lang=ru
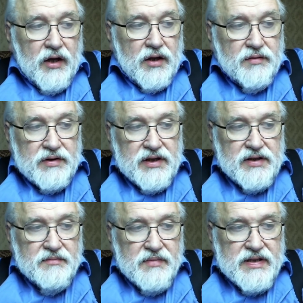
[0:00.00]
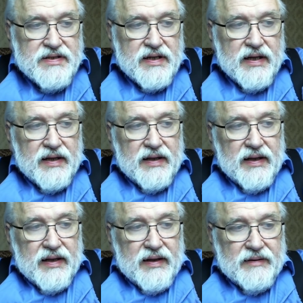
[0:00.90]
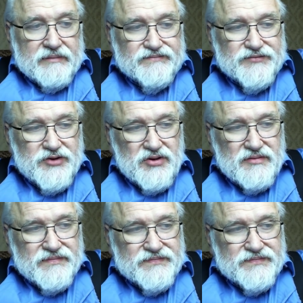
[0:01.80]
Но вот эта мысль, ну,